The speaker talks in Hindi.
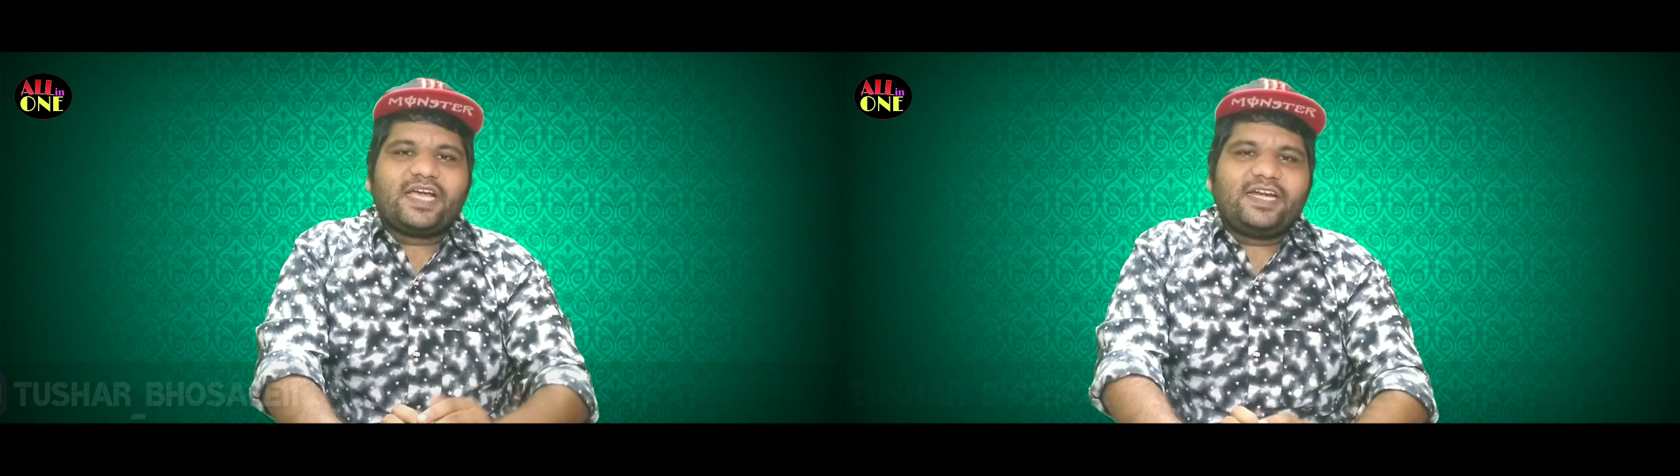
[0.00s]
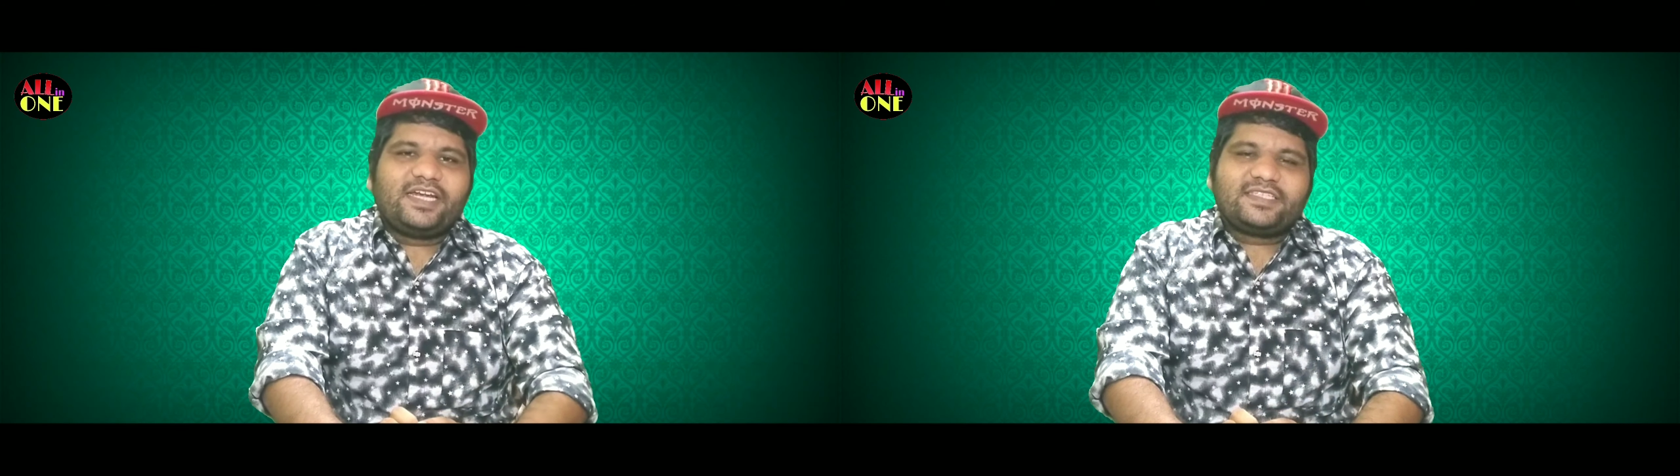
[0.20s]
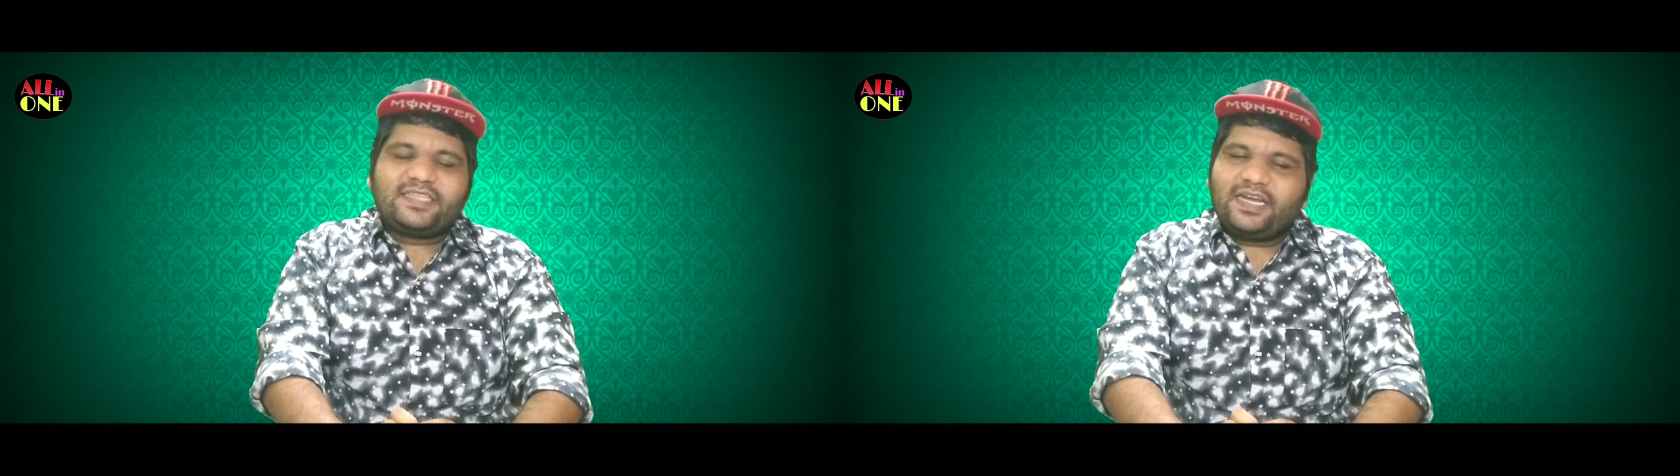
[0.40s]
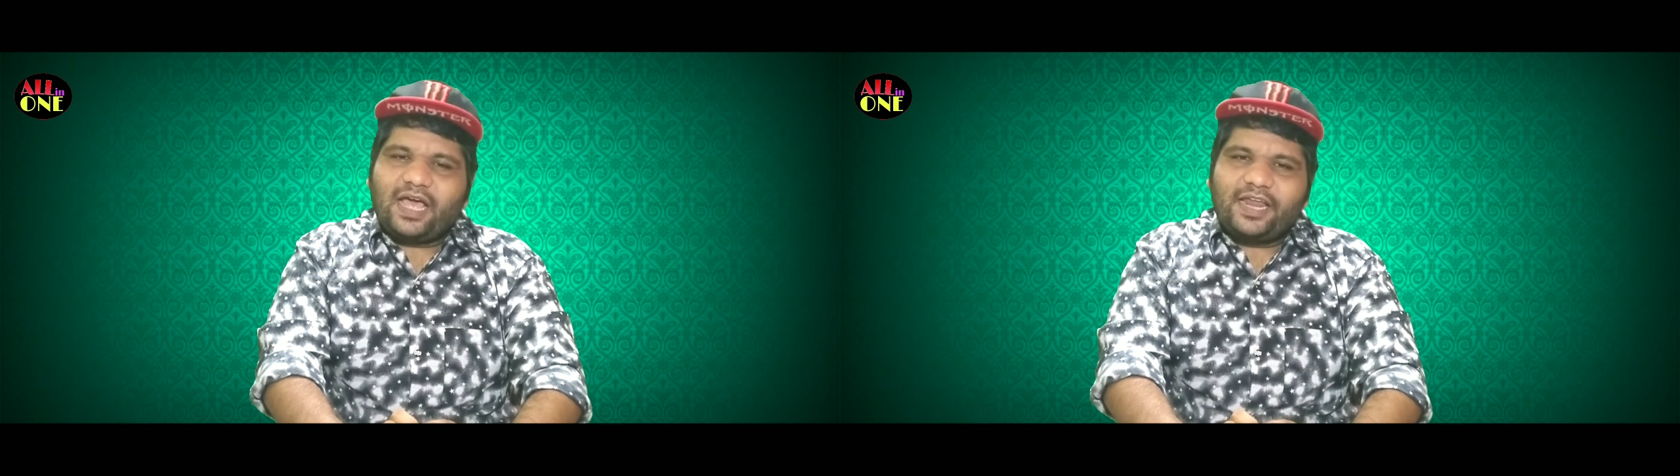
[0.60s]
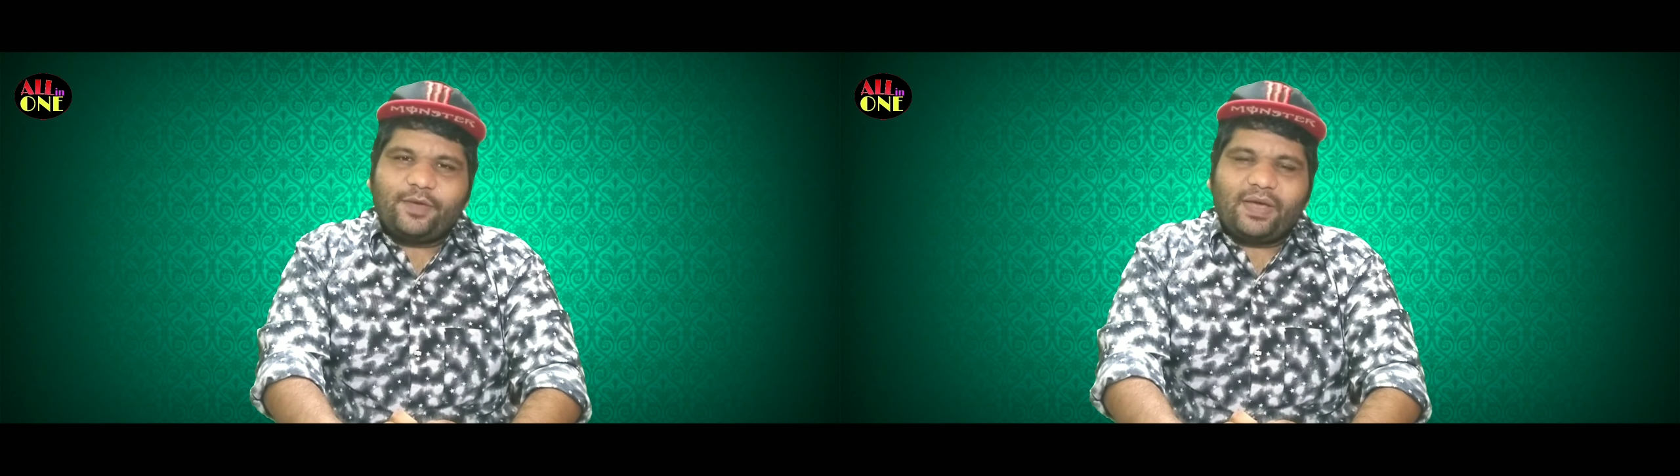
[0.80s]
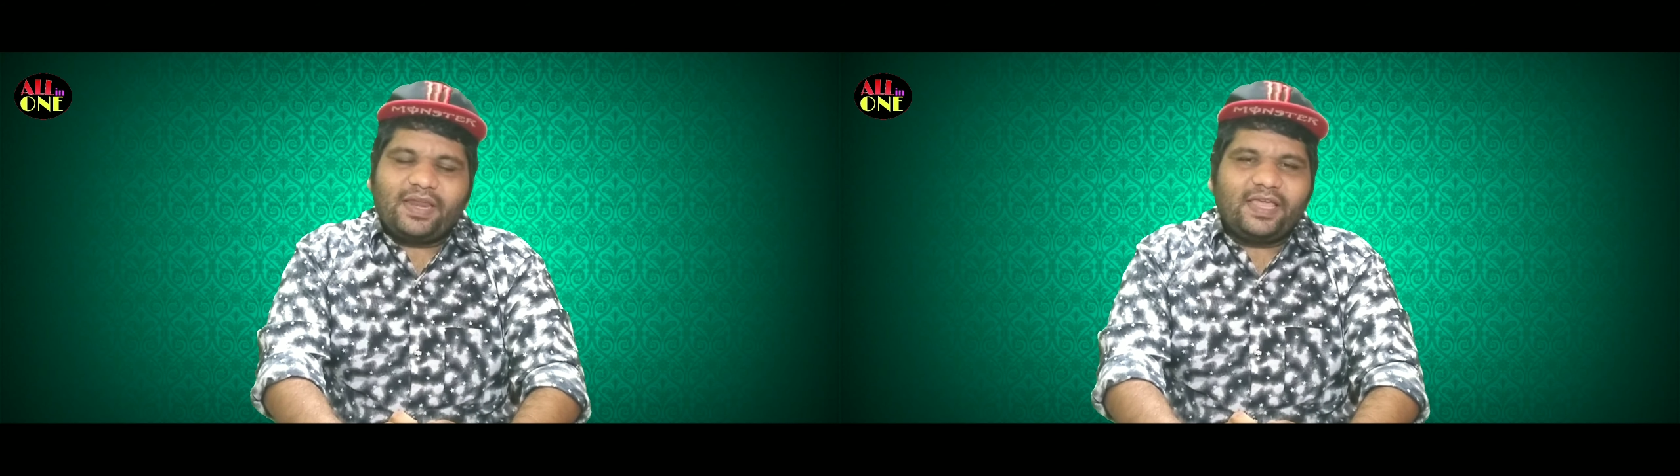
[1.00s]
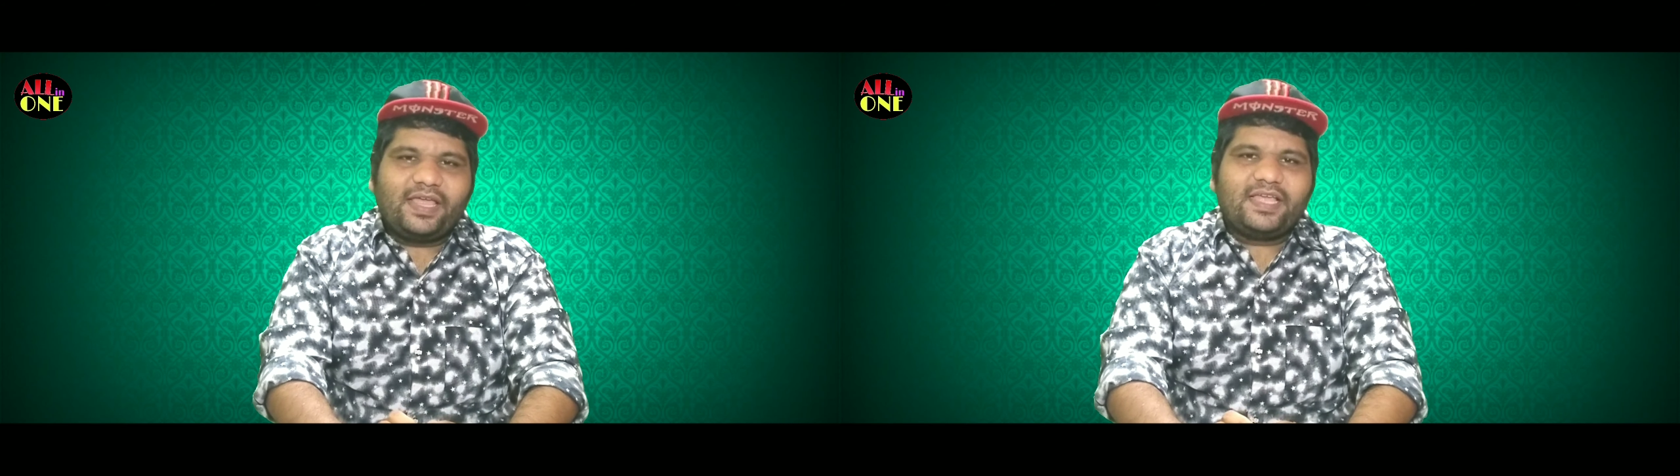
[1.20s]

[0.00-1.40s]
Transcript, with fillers: से कंटेस्टेंट आने वाले